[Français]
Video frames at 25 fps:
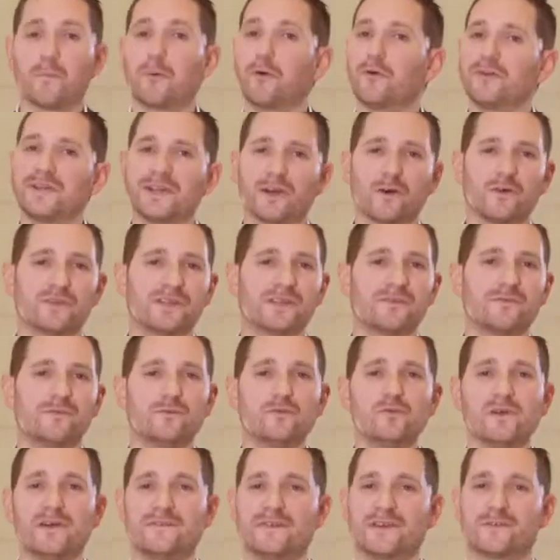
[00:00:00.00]
Prenez
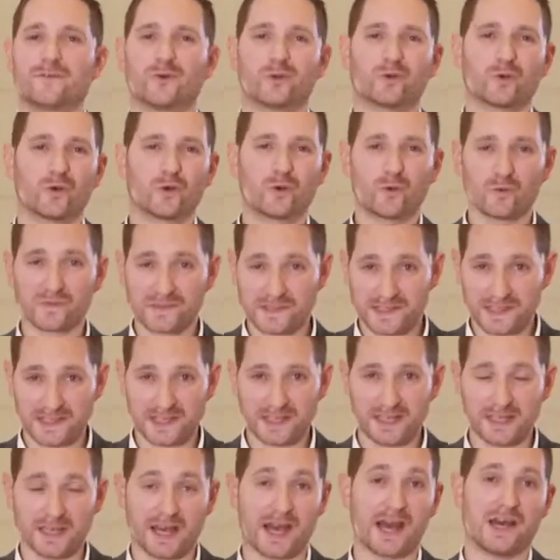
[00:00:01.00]
rendez-vous avec votre
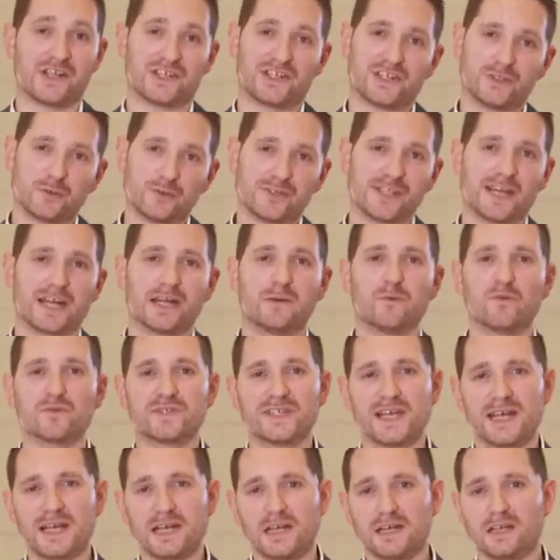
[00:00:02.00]
conseiller AG2R La
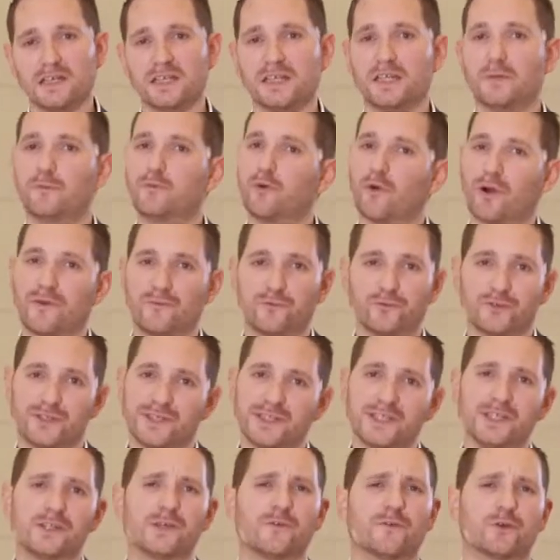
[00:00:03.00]
Mondiale, il pourra vous
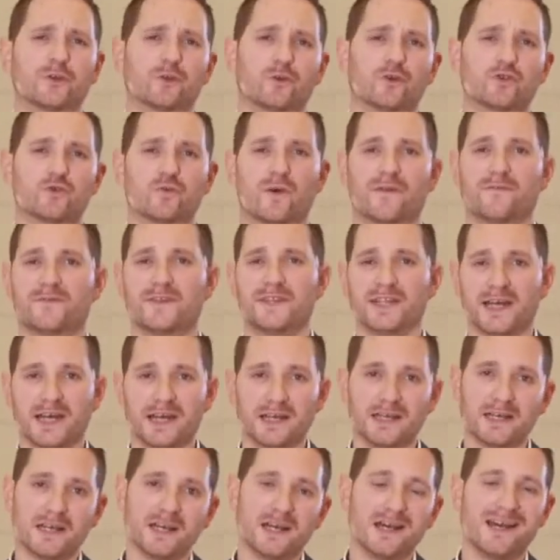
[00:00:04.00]
guider dans votre choix
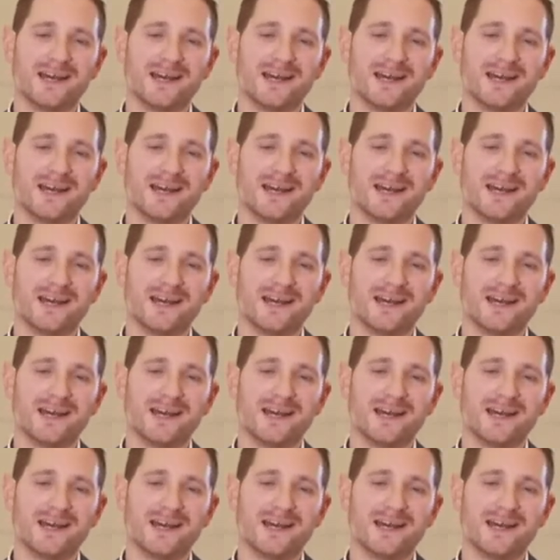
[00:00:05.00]
final